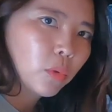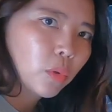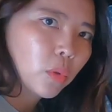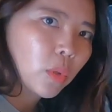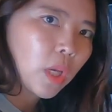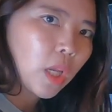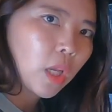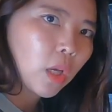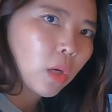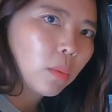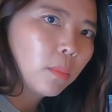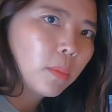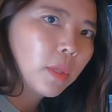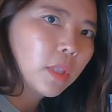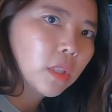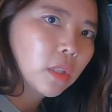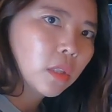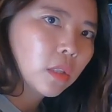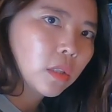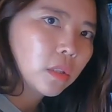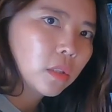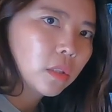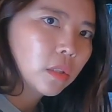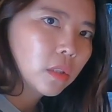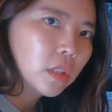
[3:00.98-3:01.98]
보통
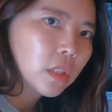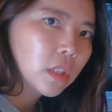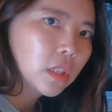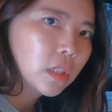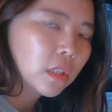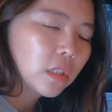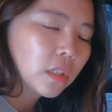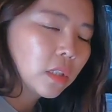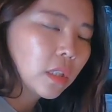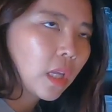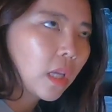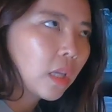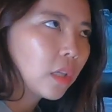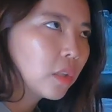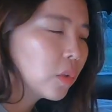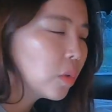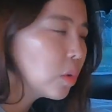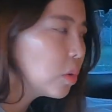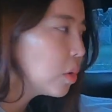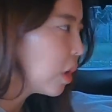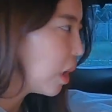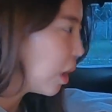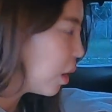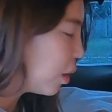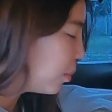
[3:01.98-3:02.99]
에어매트 쓰시는데
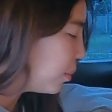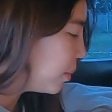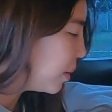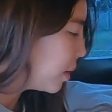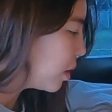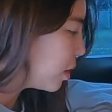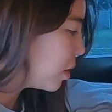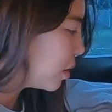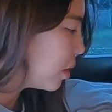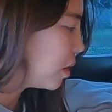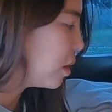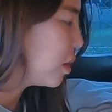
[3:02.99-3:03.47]
저는 에어매트를